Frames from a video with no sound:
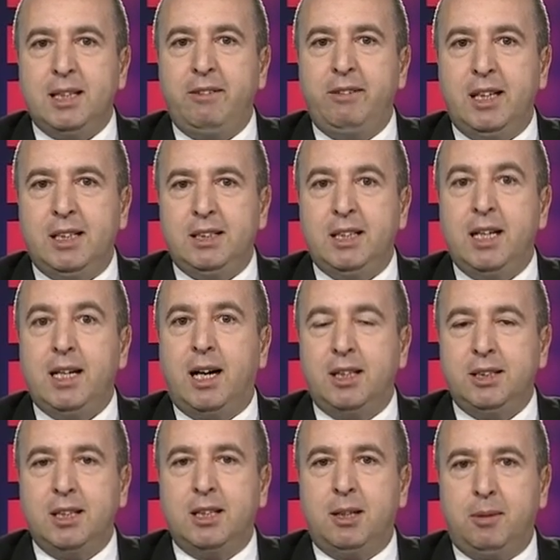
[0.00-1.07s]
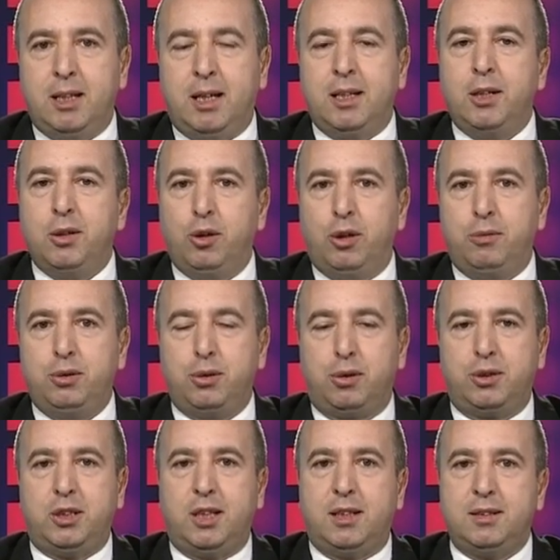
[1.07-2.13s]
vereceği açıklamalarda görmüş
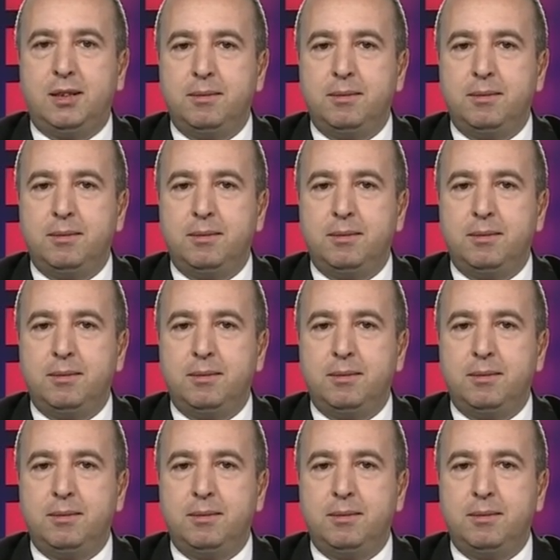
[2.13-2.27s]
olacağız.